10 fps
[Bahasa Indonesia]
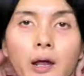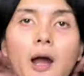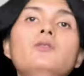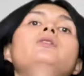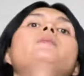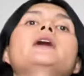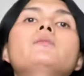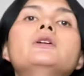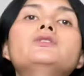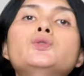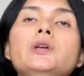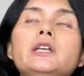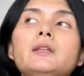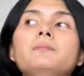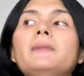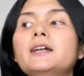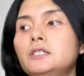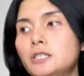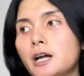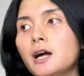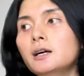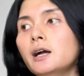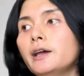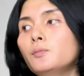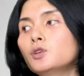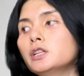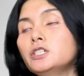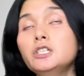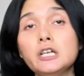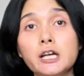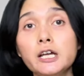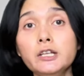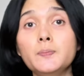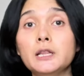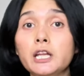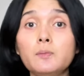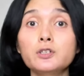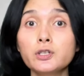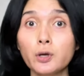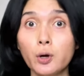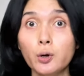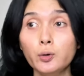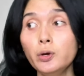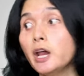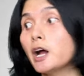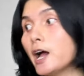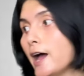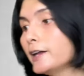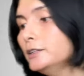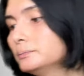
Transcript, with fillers: aku udah pakai baju hitam panjang kayak Morticia seperti di Moskow, ya kan?